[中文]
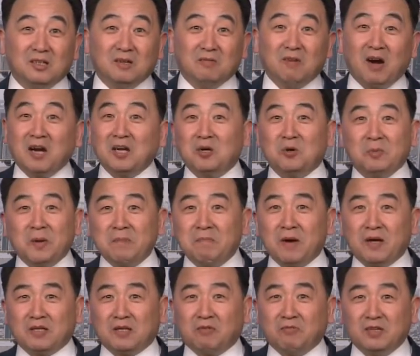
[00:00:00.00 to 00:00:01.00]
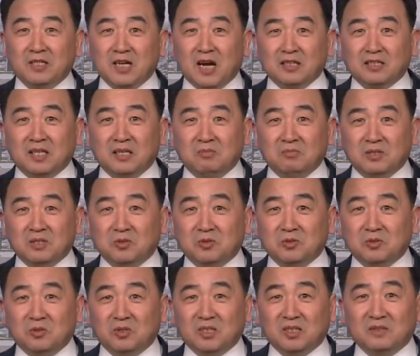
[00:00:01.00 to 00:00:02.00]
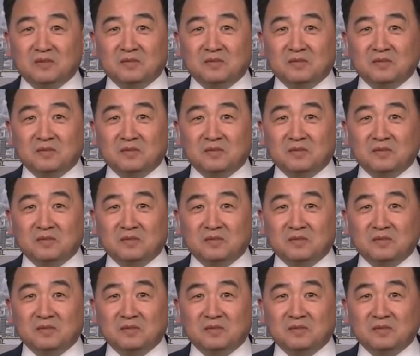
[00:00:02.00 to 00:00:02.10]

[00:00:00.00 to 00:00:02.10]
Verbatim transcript: 网上有篇报道，文章题目这么说的。